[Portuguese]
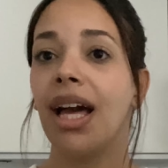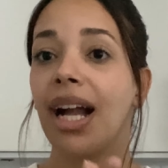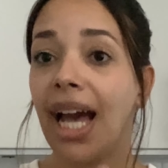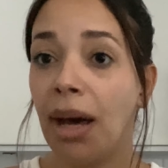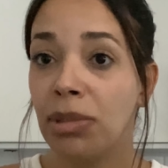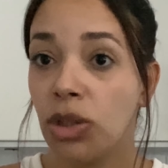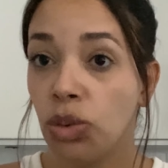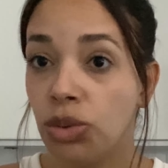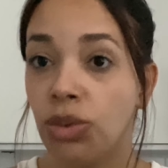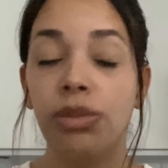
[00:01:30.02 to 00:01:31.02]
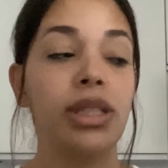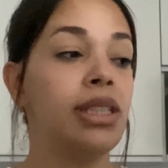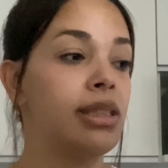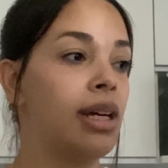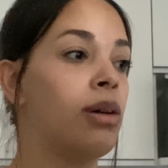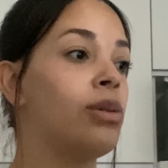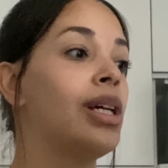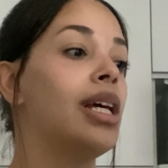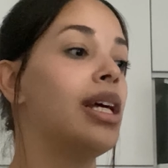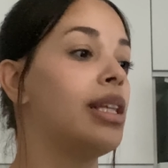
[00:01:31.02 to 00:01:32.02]
Cabe tudo. Então,
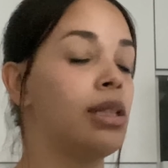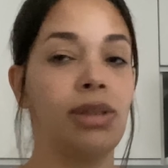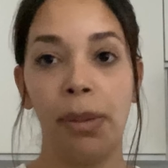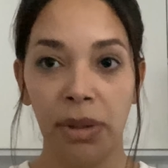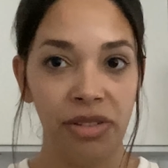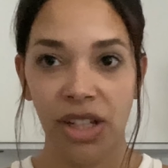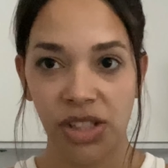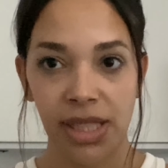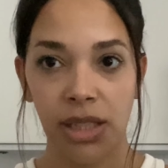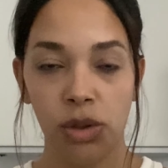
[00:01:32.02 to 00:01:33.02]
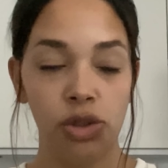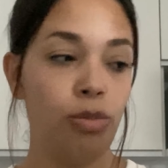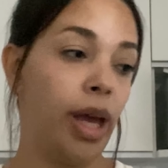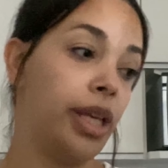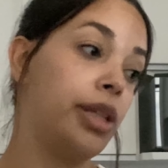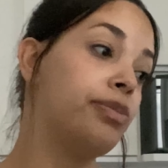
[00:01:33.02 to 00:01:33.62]
não dá pra viajar sem tote bag.